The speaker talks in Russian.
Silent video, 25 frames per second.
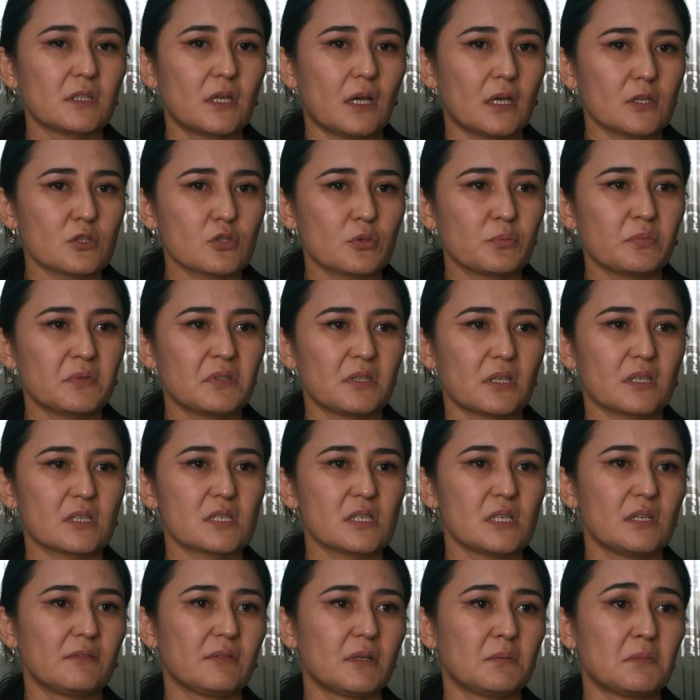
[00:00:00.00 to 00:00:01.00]
особенно к
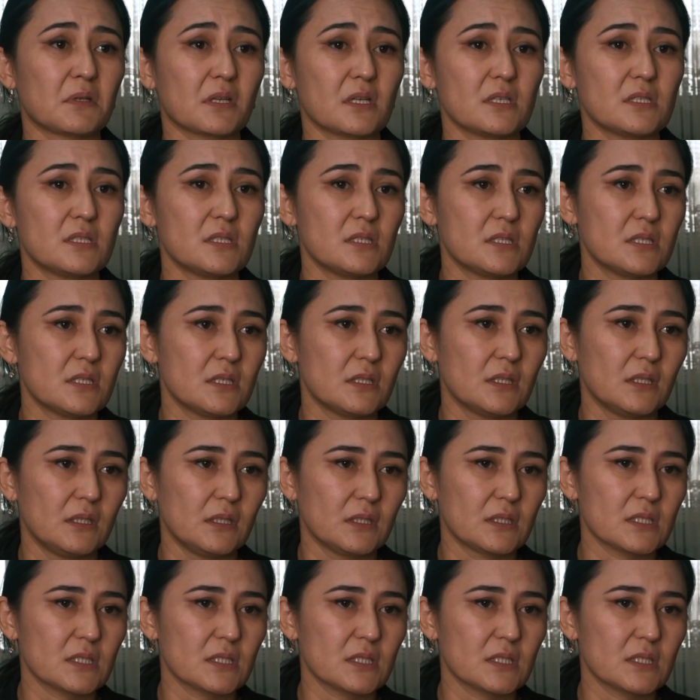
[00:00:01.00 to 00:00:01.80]
словам родителей